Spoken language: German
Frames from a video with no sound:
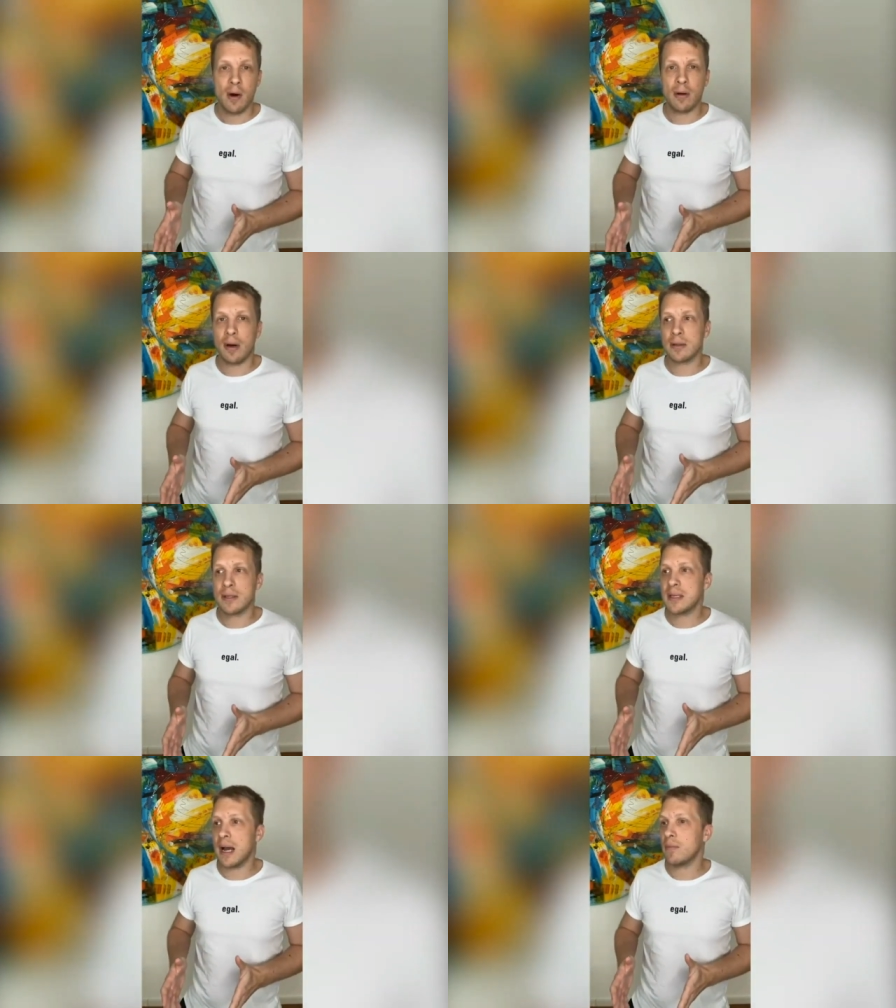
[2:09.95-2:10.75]
Und auch
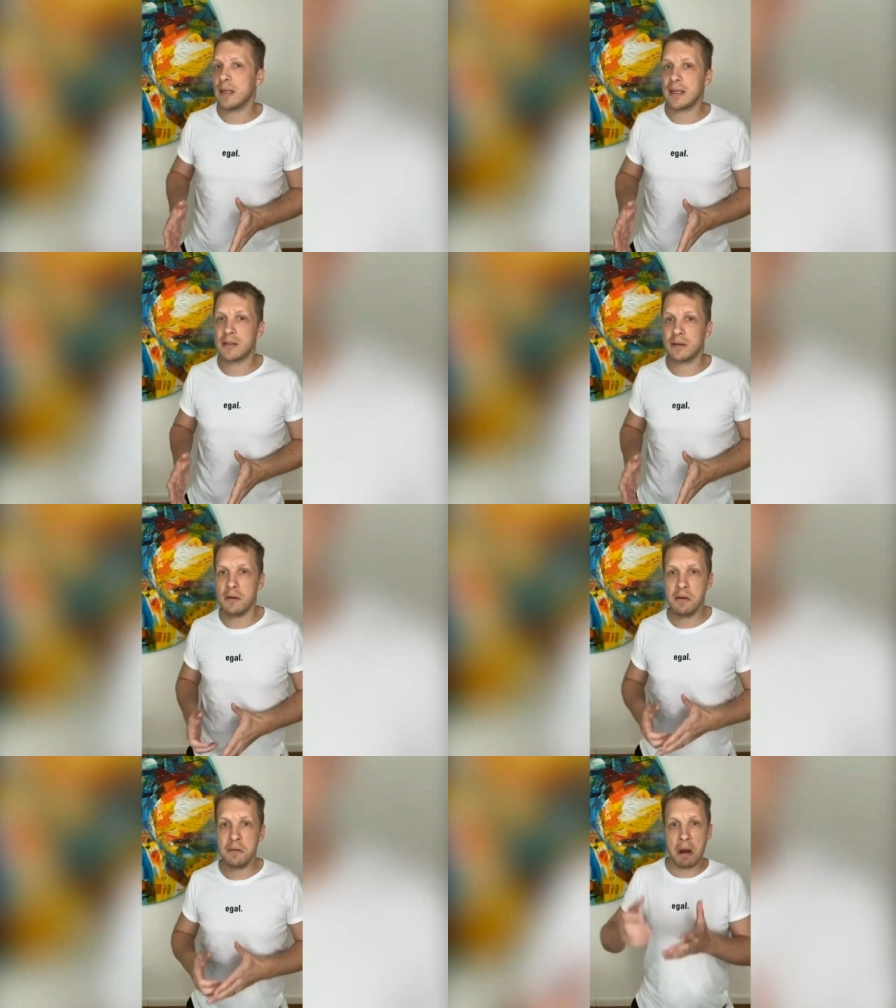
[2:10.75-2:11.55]
diese
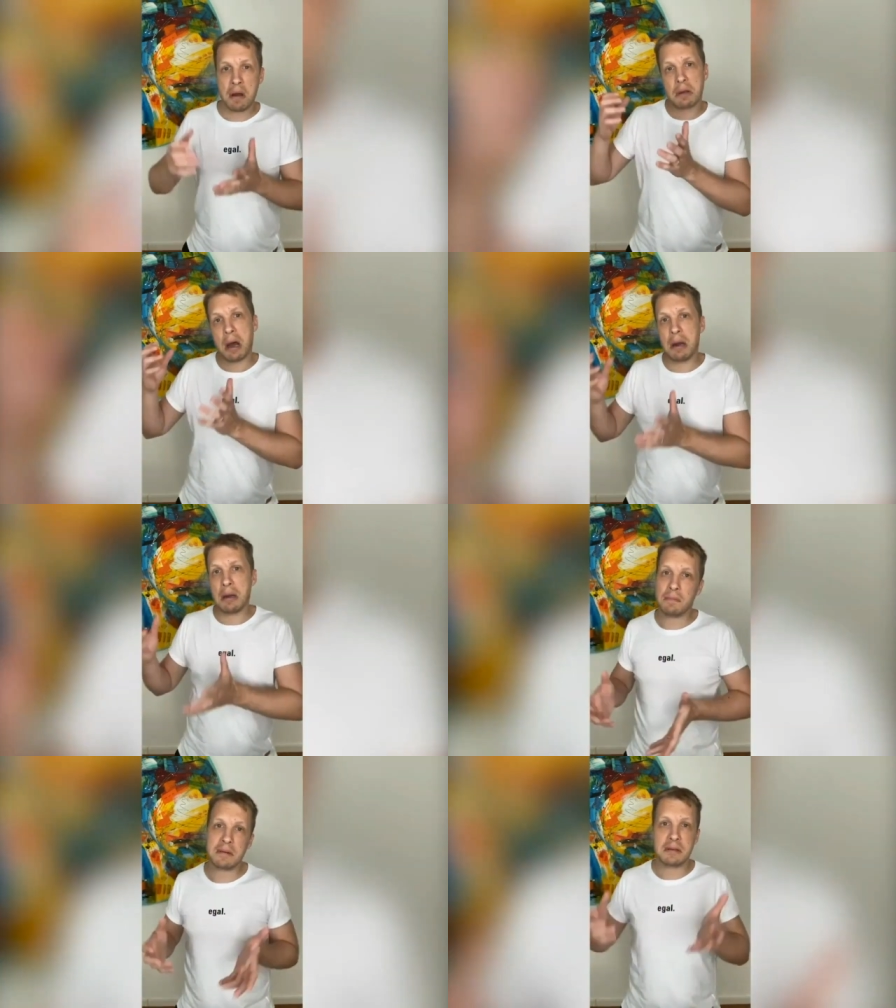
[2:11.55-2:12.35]
Argumentation, ich weiß gar
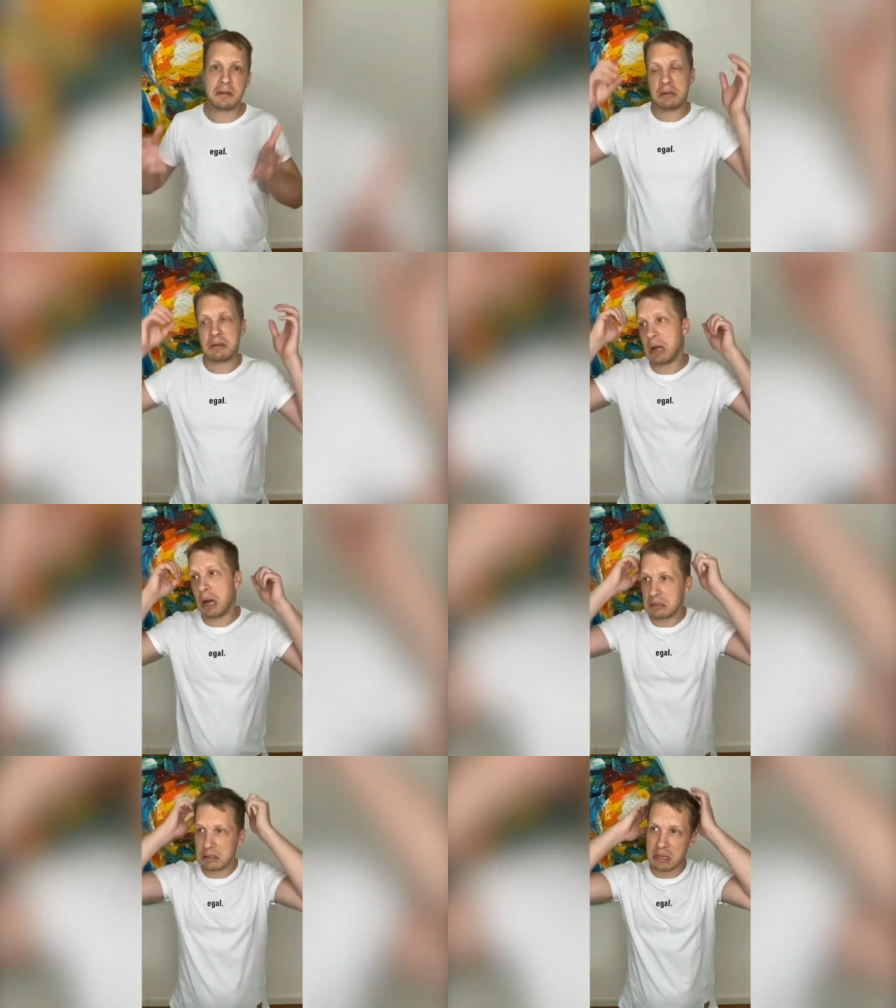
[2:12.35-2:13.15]
nicht, was ich jetzt die
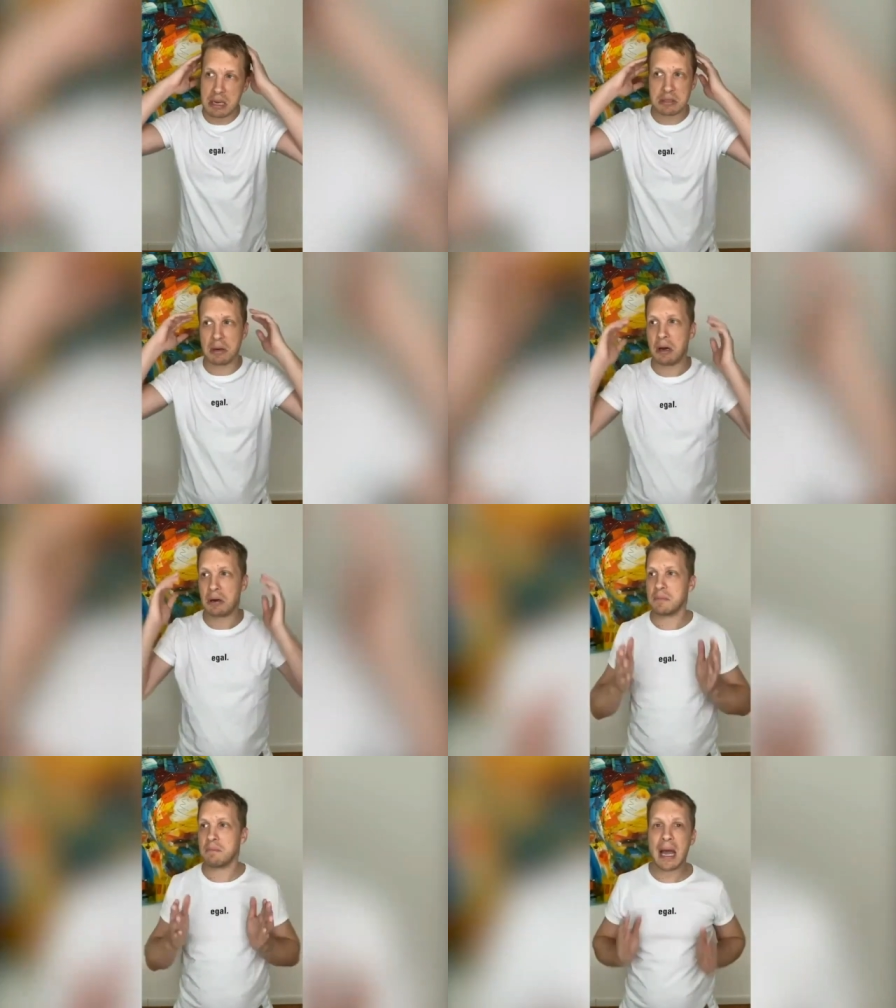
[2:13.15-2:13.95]
ganze Zeit zu
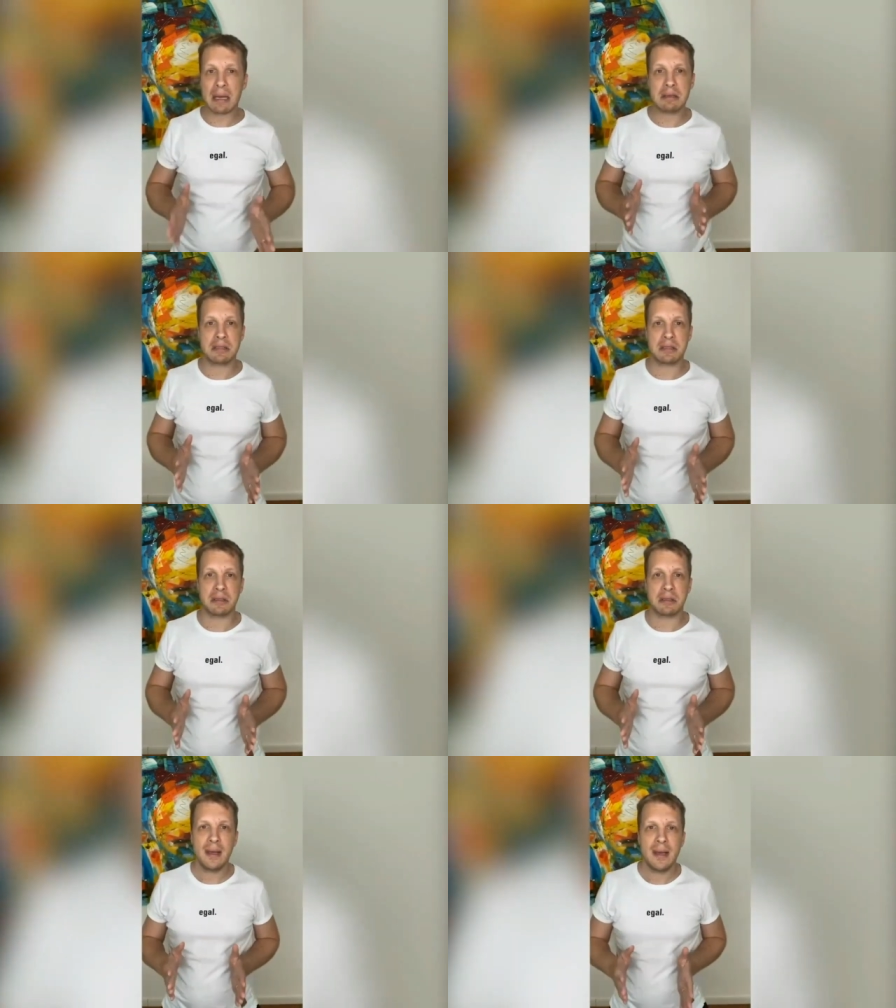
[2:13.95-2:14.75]
Hause machen
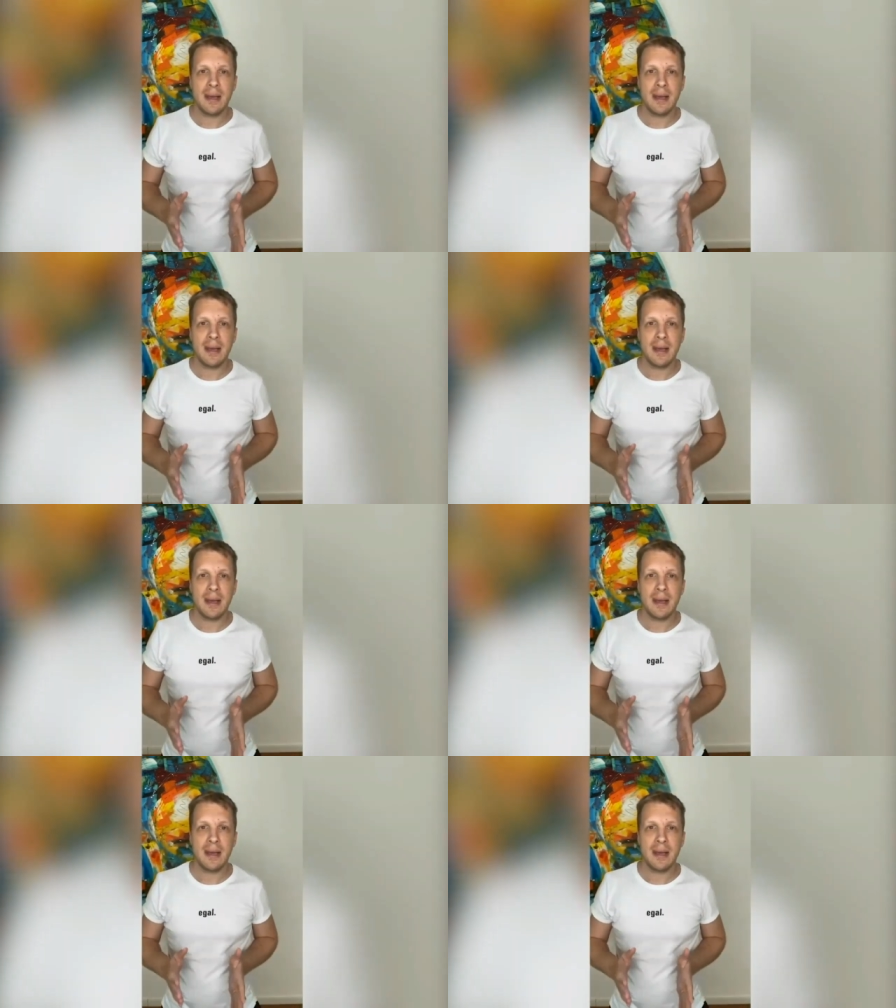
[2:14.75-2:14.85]
soll.